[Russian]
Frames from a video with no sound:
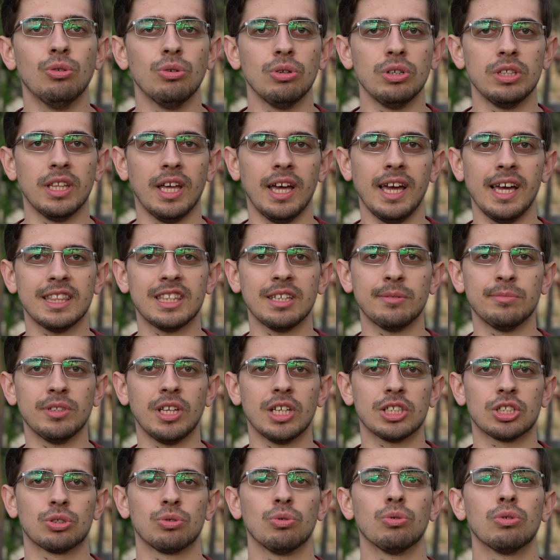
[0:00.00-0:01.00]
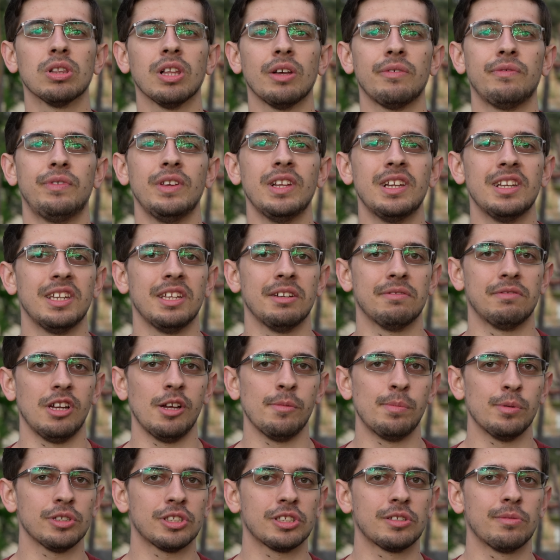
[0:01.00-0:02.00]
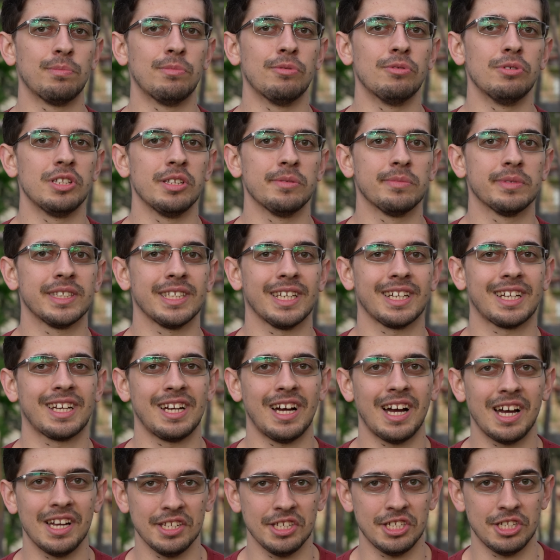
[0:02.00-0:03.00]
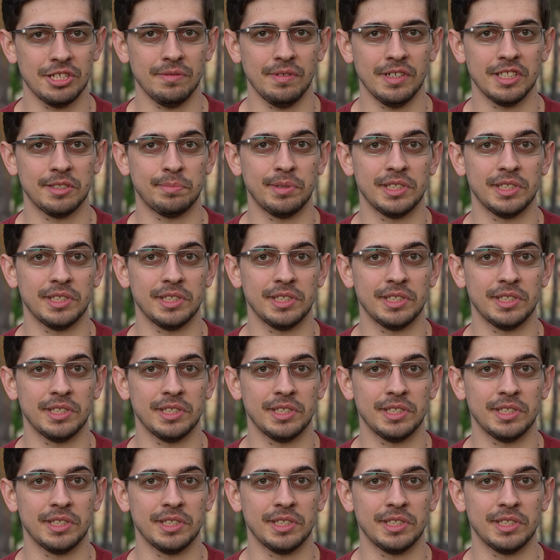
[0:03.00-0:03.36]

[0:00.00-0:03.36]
Ну и на этом наш гуглофильный выпуск будем заканчивать.